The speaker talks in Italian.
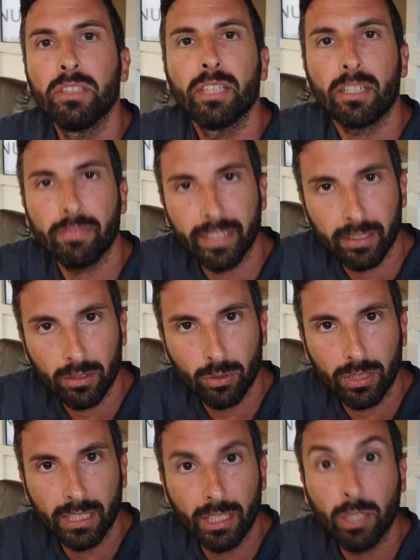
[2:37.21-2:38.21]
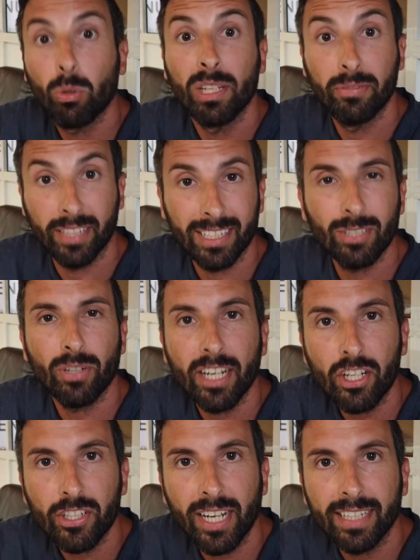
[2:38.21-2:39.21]
intervento di riqualificazione
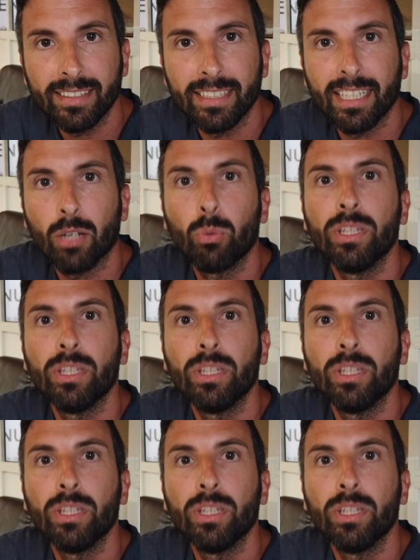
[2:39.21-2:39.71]
energetica,